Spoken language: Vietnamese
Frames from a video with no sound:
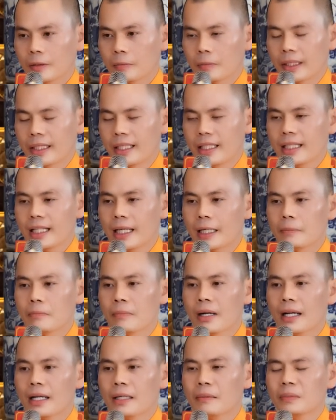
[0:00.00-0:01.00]
Mà đến ngày
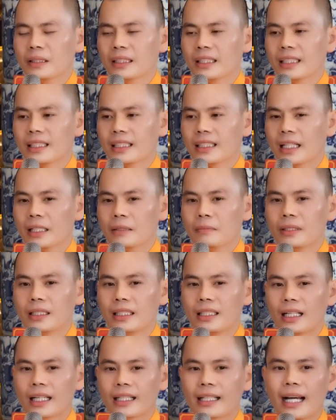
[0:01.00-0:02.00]
30 tháng
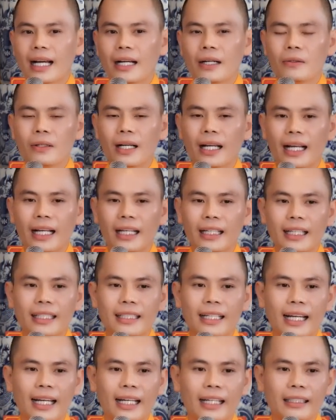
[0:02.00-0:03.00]
10 là đáo hạn
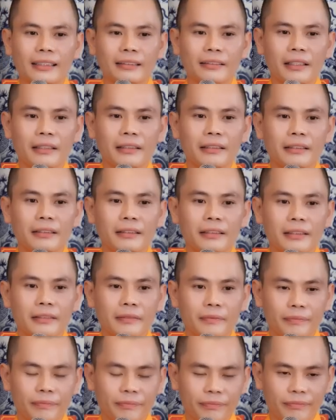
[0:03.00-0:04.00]
ngân hàng, thầy ơi.